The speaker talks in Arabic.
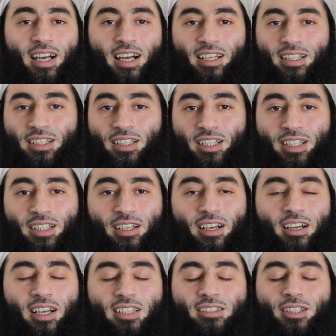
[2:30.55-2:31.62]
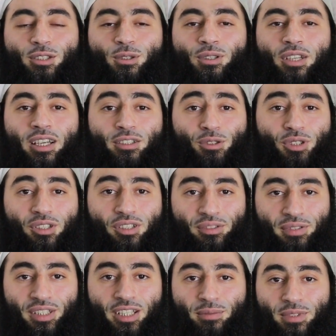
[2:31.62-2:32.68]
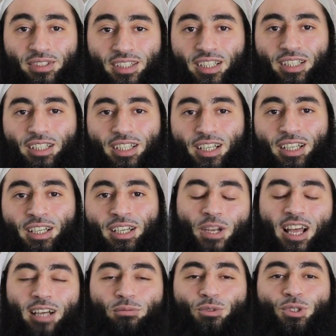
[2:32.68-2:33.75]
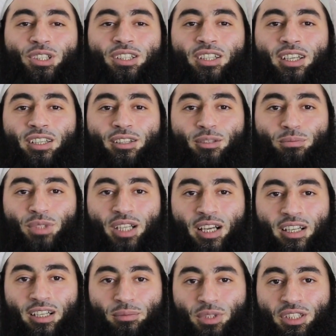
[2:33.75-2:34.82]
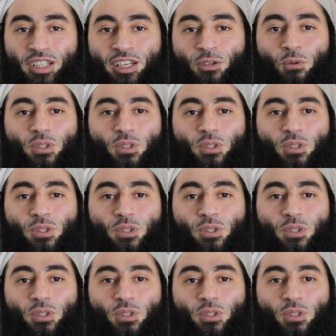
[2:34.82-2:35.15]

عليه أسأل الله أن يشرفنا بذلك والحمد لله رب العالمين